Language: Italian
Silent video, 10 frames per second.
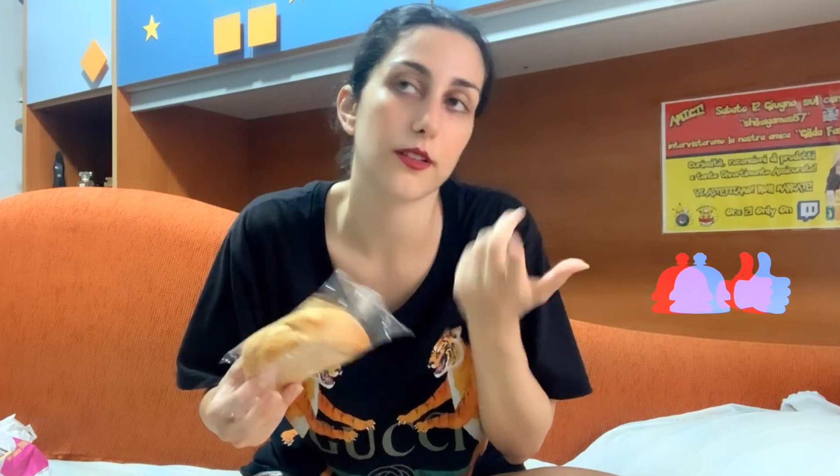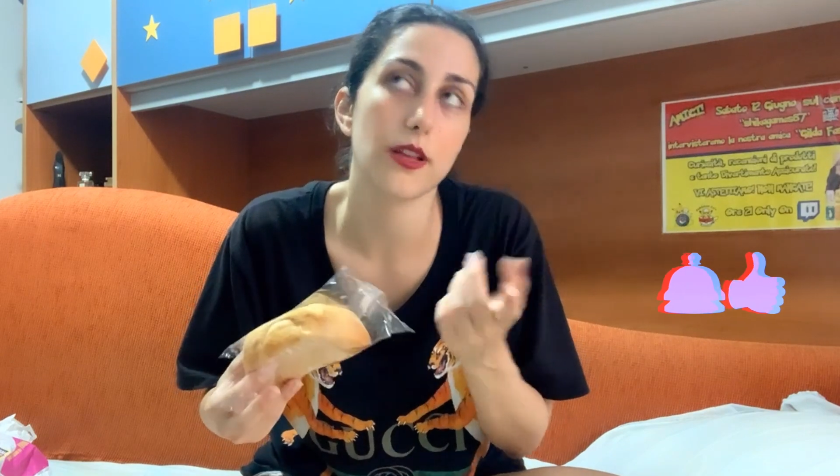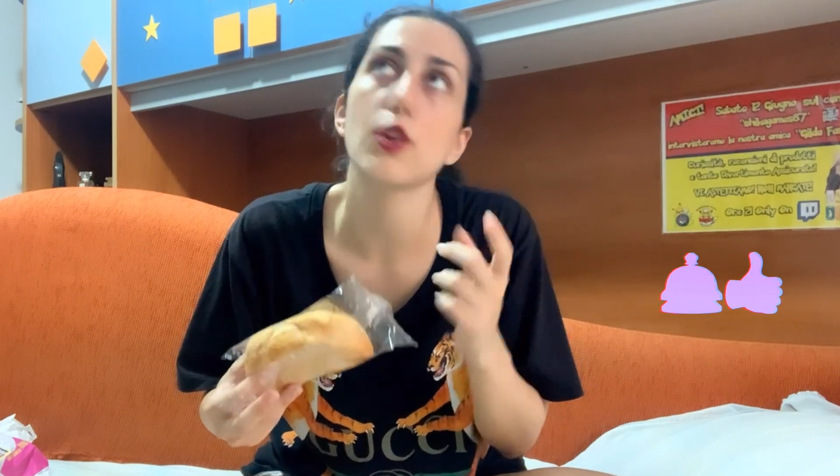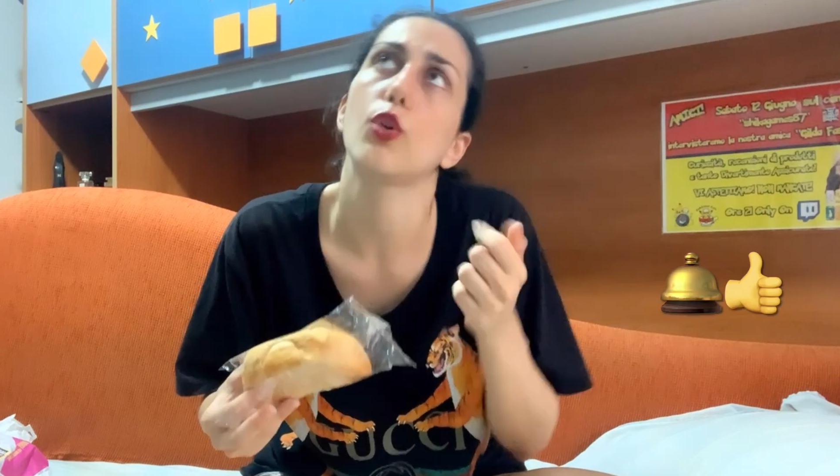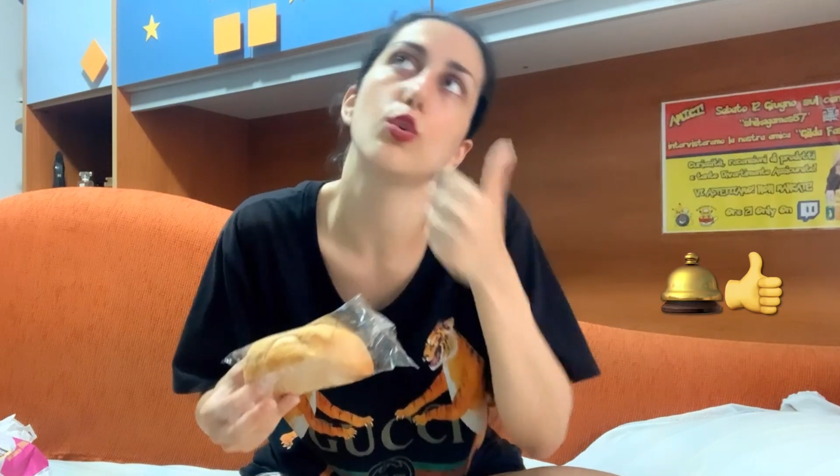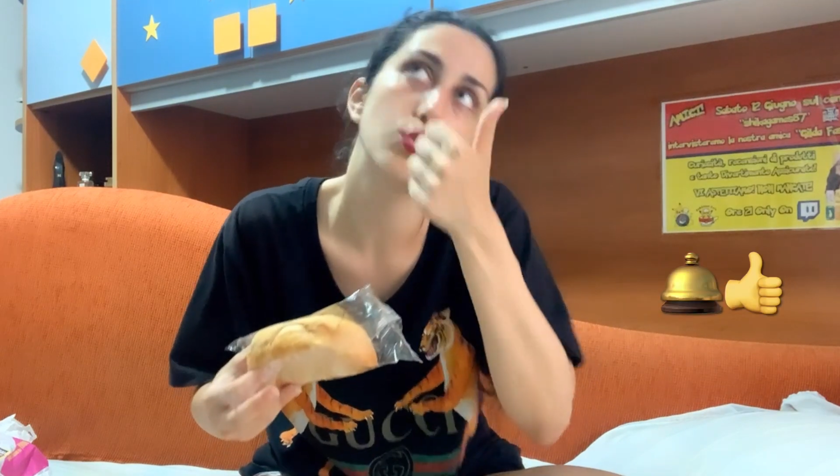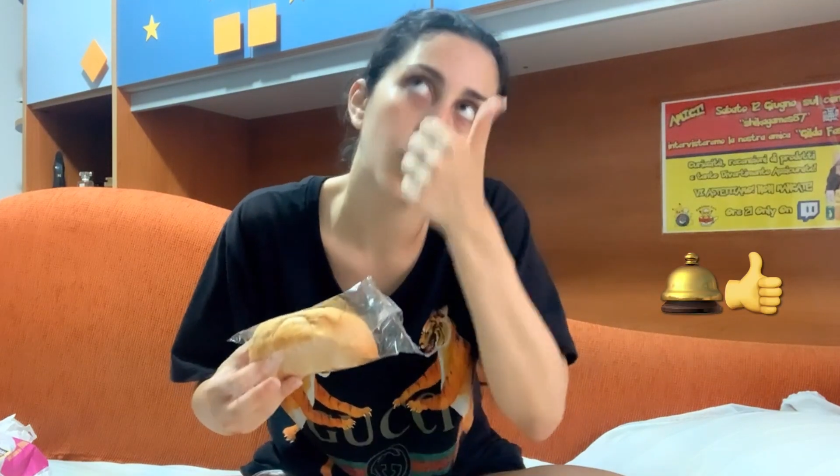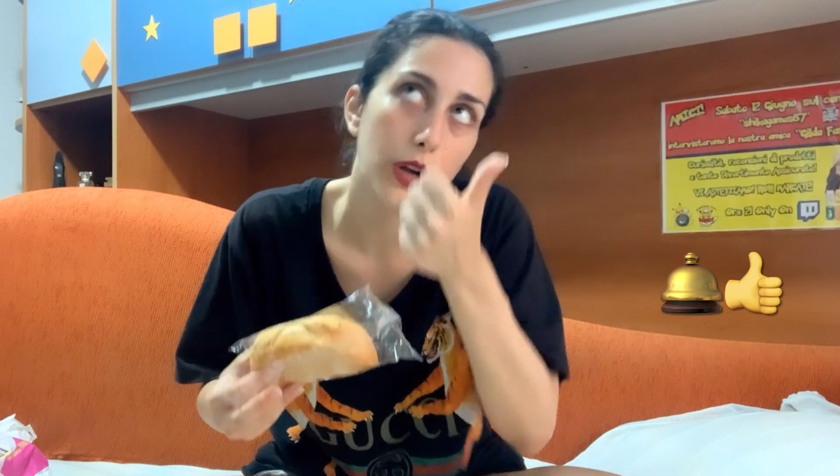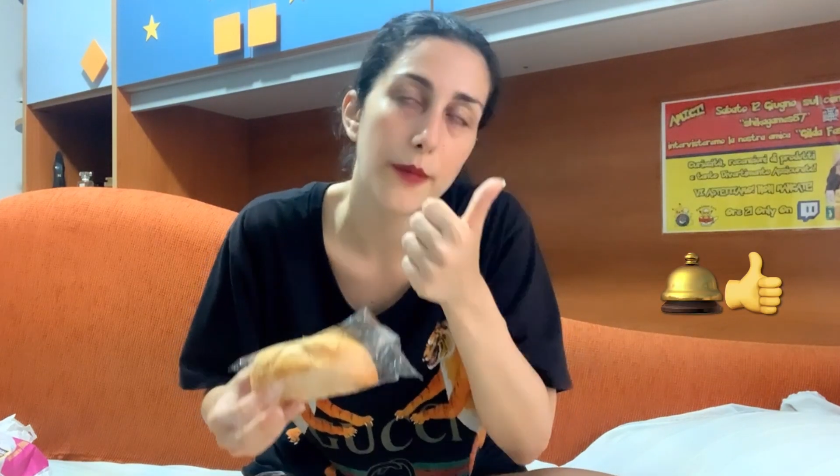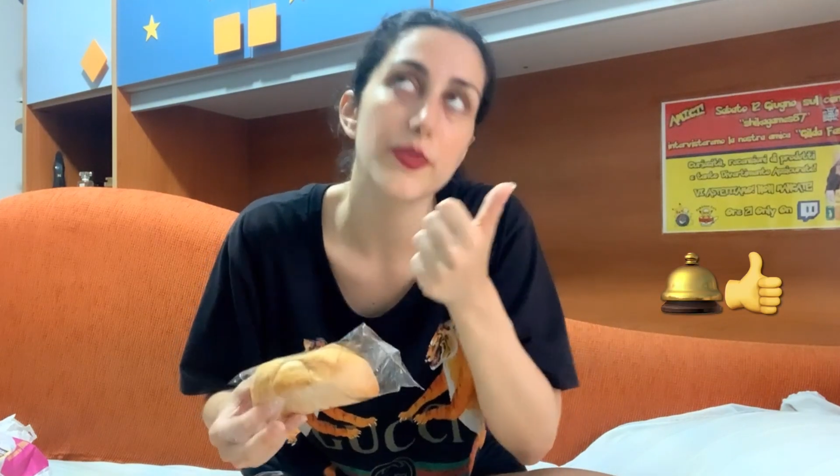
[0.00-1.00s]
eh no,
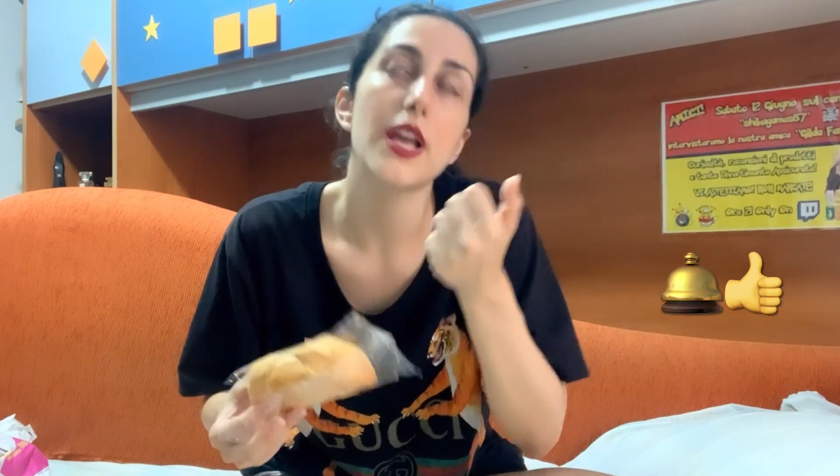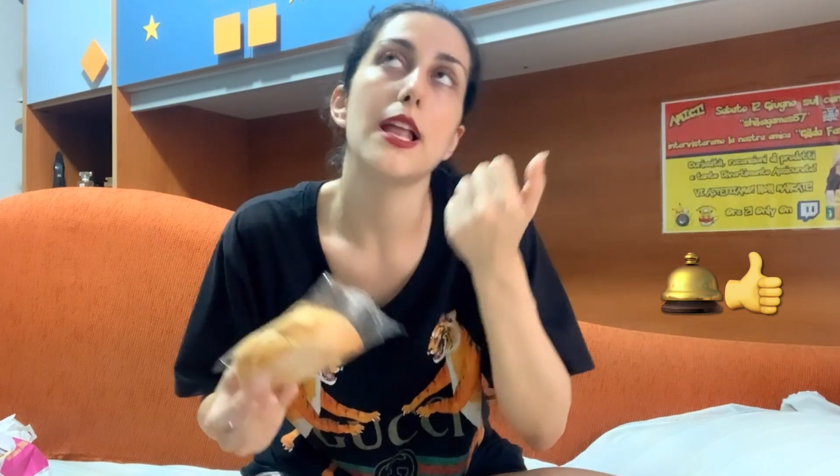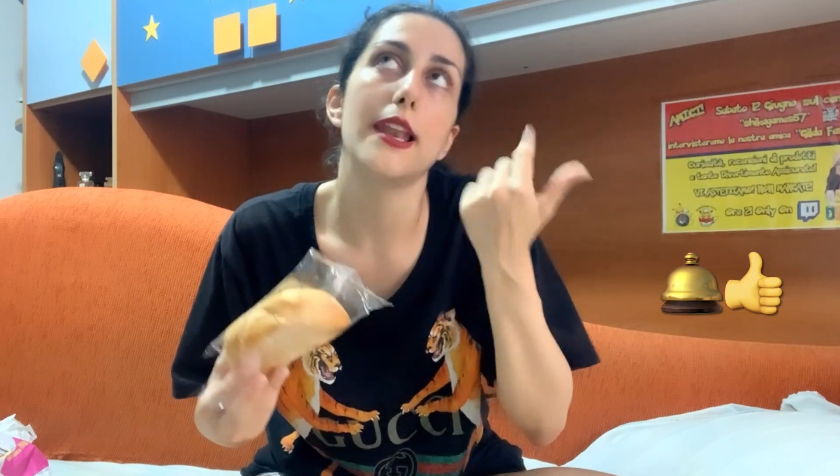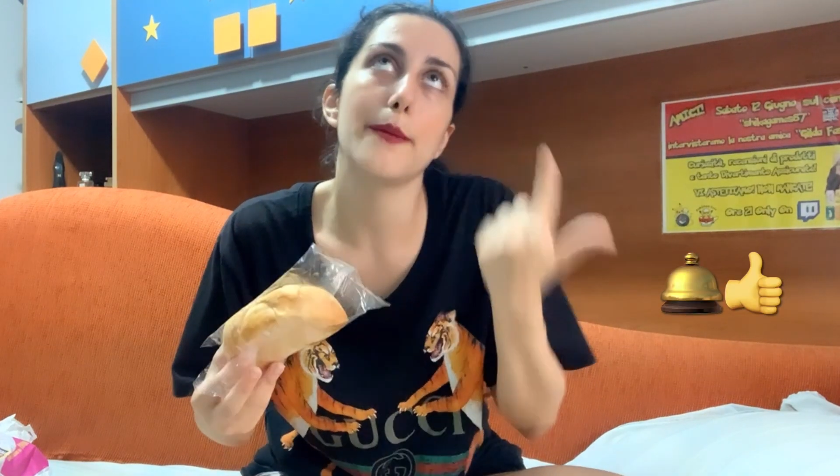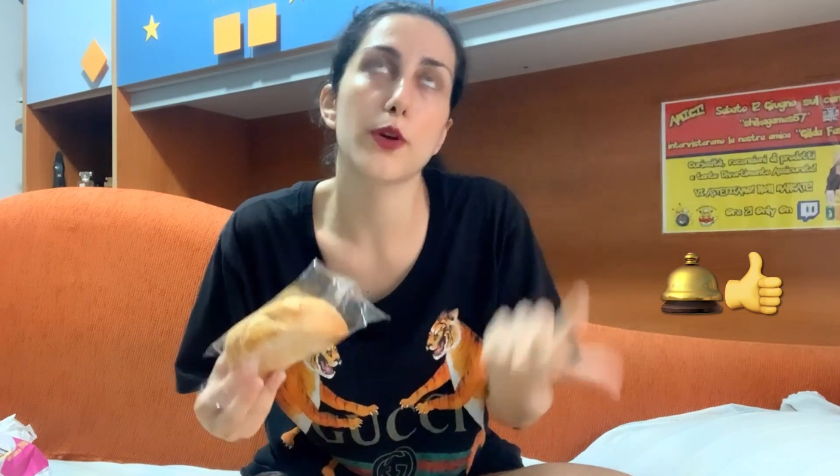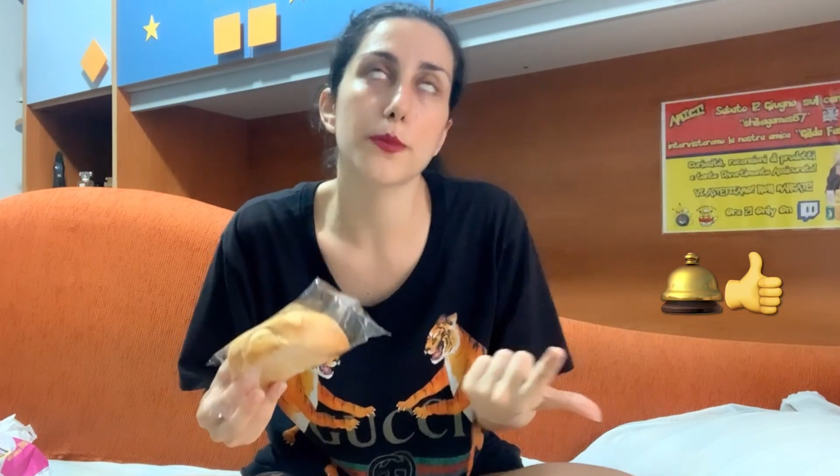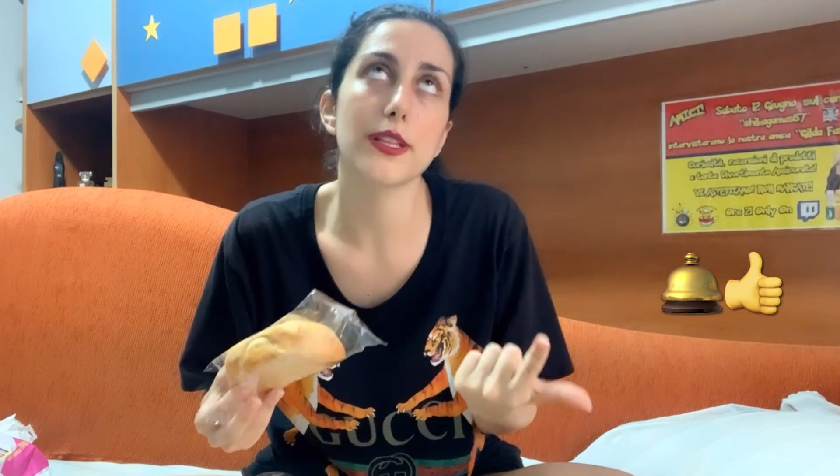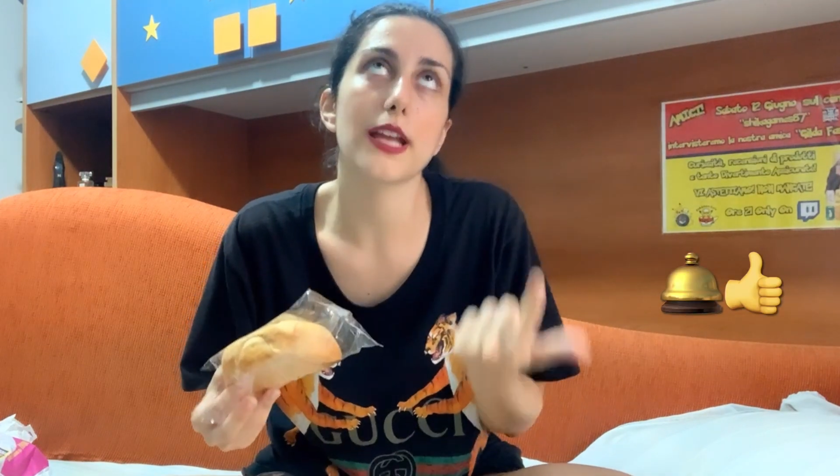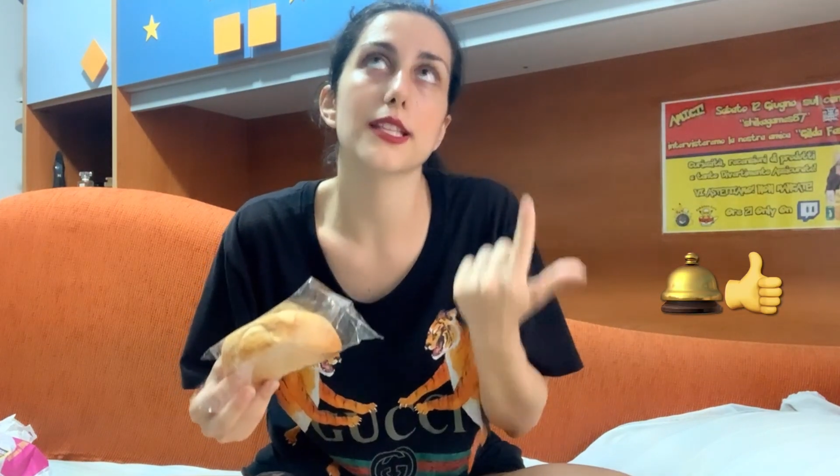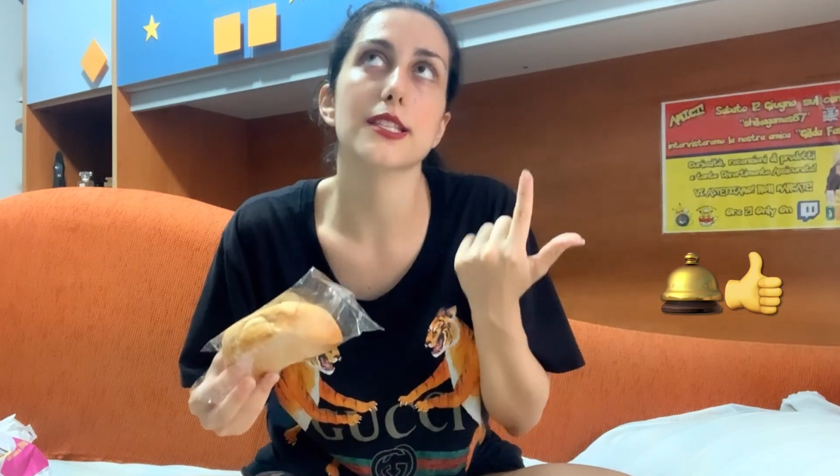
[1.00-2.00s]
l'odore, la
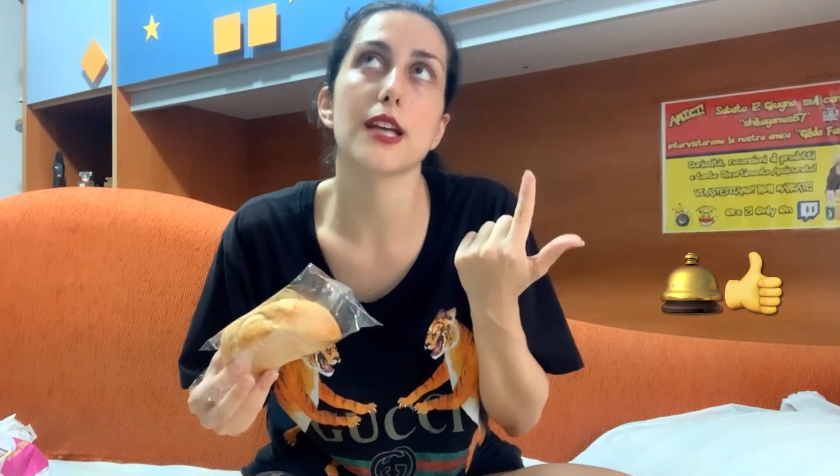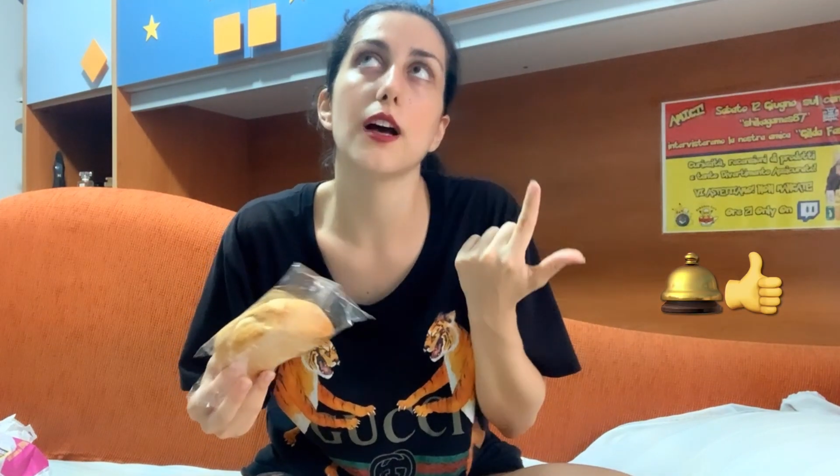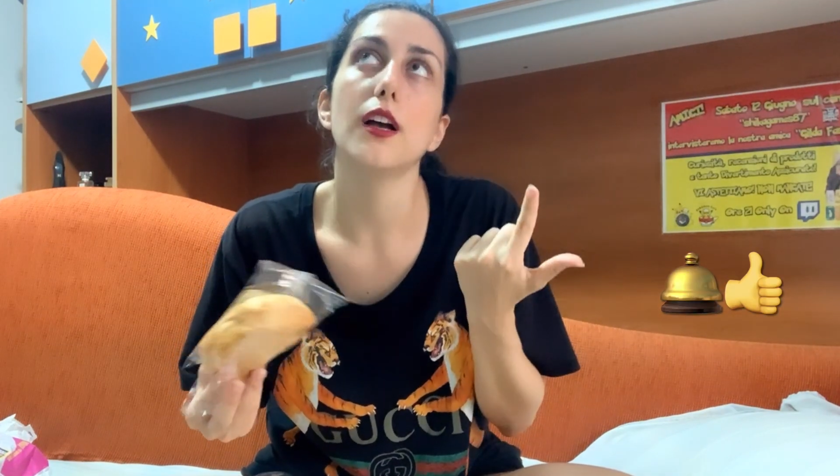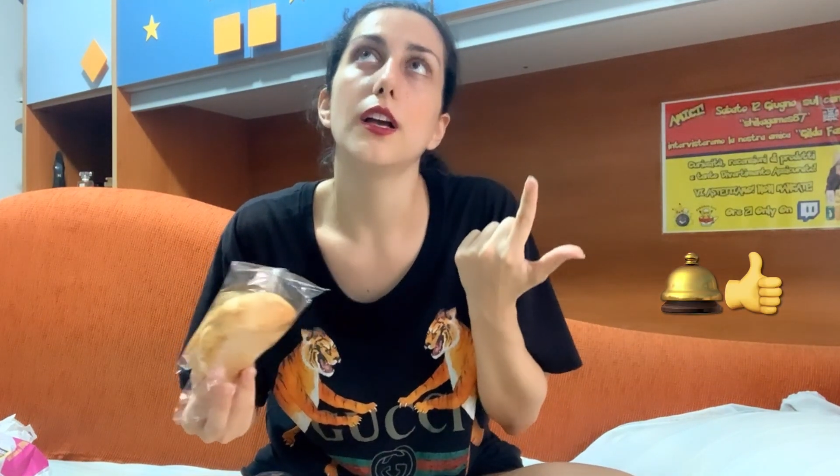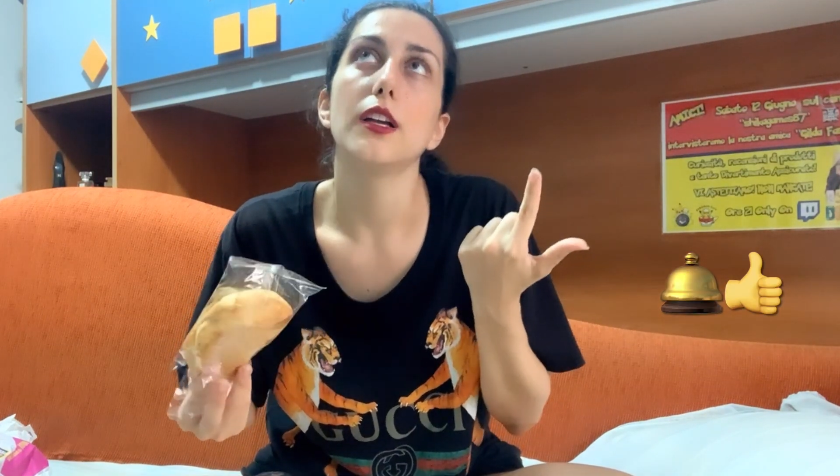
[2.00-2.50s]
morbidezza,